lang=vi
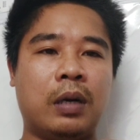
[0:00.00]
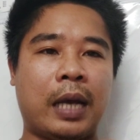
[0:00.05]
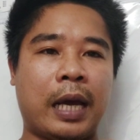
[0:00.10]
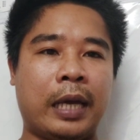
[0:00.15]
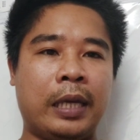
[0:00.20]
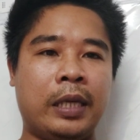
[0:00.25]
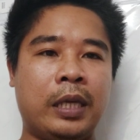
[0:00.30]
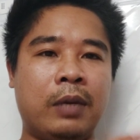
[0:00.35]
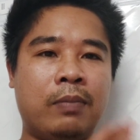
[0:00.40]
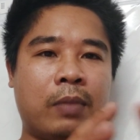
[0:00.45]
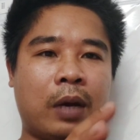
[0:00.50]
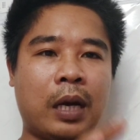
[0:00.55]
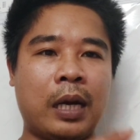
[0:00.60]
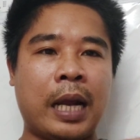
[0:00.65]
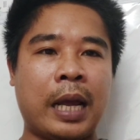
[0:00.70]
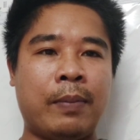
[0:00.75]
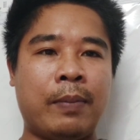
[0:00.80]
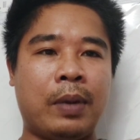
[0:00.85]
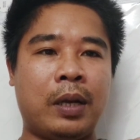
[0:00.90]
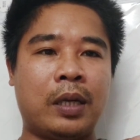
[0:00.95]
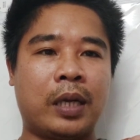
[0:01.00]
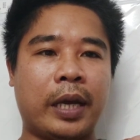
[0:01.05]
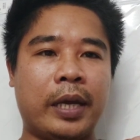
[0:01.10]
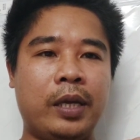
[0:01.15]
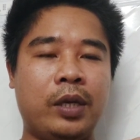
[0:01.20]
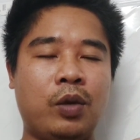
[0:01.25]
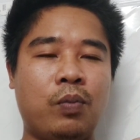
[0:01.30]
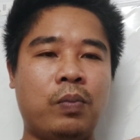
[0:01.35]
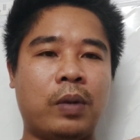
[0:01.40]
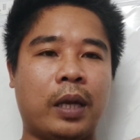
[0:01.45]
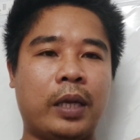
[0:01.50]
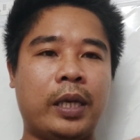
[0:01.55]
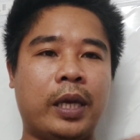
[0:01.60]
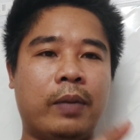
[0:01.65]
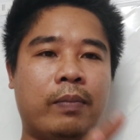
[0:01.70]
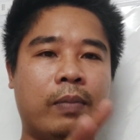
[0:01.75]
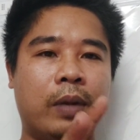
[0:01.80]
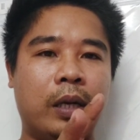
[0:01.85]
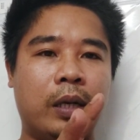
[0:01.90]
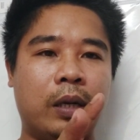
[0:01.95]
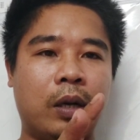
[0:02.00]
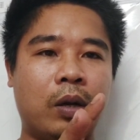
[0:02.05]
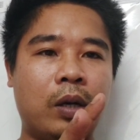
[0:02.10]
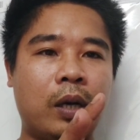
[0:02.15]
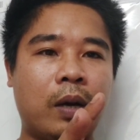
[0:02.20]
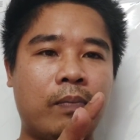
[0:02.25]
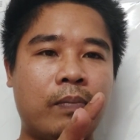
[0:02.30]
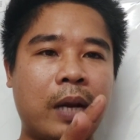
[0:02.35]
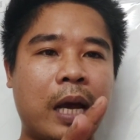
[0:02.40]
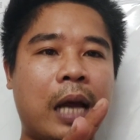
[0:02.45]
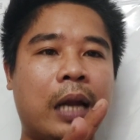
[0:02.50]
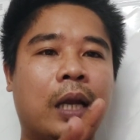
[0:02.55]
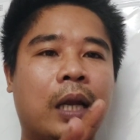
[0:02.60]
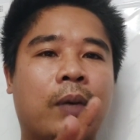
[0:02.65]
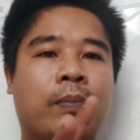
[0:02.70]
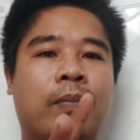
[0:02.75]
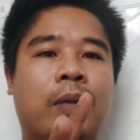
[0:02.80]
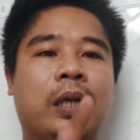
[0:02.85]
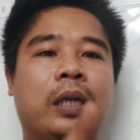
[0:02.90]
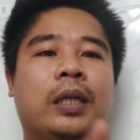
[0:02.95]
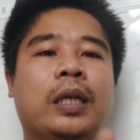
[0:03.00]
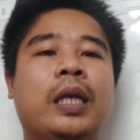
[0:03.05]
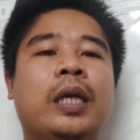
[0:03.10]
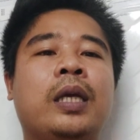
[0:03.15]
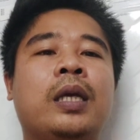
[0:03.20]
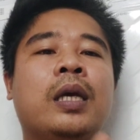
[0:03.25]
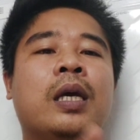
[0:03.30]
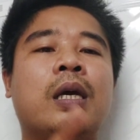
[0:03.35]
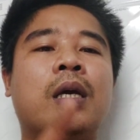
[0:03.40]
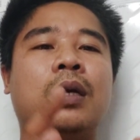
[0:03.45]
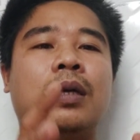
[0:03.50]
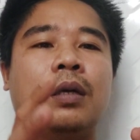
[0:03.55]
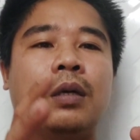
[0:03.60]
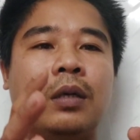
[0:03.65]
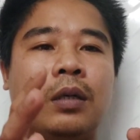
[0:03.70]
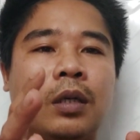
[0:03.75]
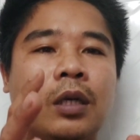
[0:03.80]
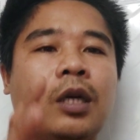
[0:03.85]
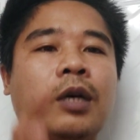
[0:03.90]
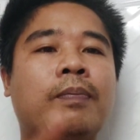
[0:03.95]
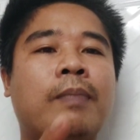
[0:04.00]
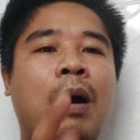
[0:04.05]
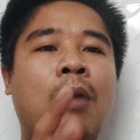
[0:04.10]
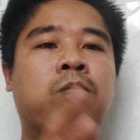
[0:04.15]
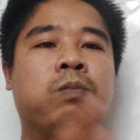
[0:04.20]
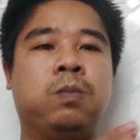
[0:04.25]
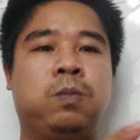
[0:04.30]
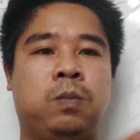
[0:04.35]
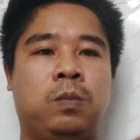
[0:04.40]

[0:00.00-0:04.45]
lại nhưng mà ở đây mình kỹ chút là gì mình nói nôm na là mình đi rửa bông